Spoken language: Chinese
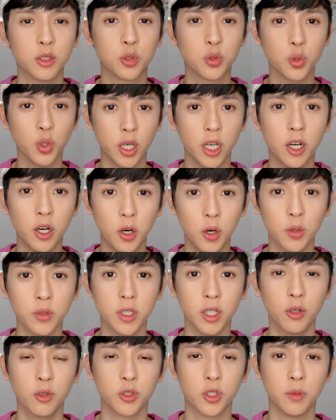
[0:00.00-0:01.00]
最后
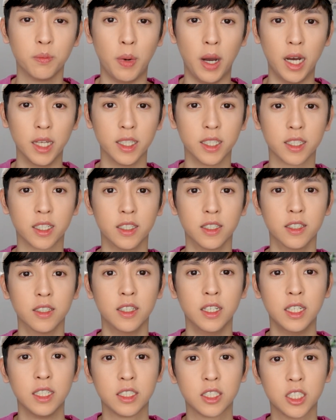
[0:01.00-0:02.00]
呢，我就把那
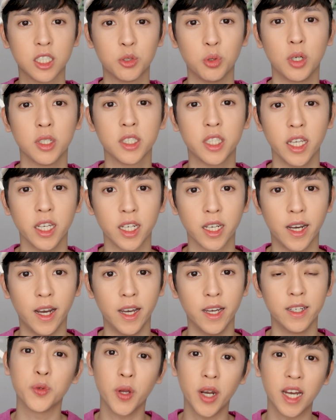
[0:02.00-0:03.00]
个视窗点
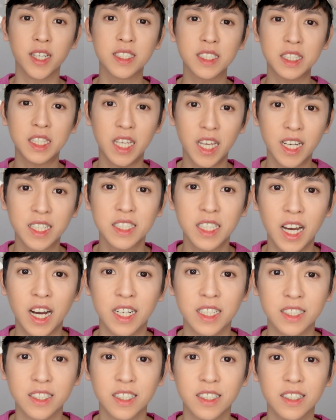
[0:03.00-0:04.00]
开，原来是天
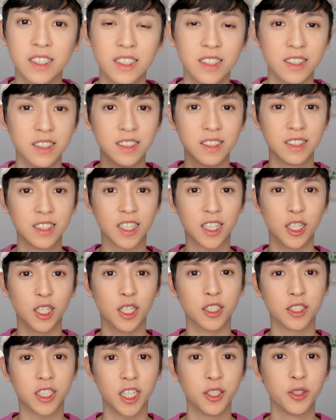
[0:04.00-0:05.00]
堂的这
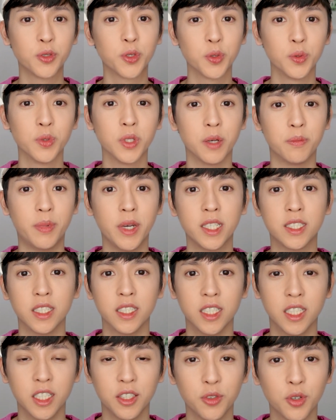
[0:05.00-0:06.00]
个登出的背
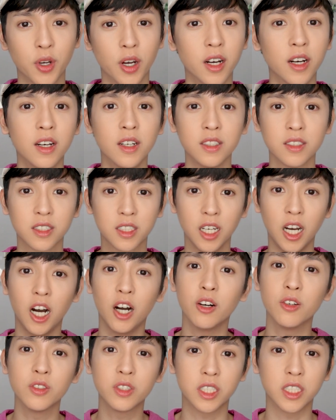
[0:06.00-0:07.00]
景音乐，
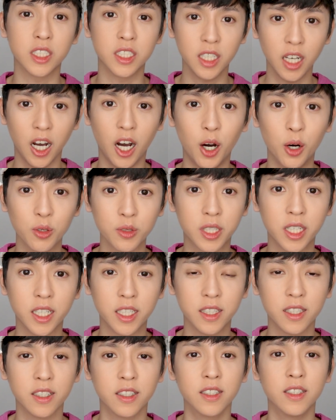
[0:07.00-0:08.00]
超级好
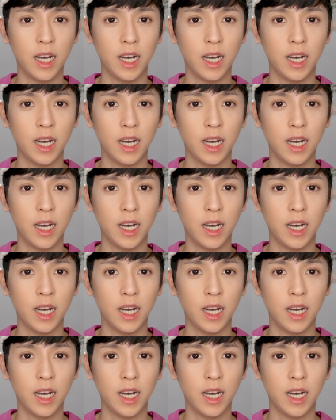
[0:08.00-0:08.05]
听的。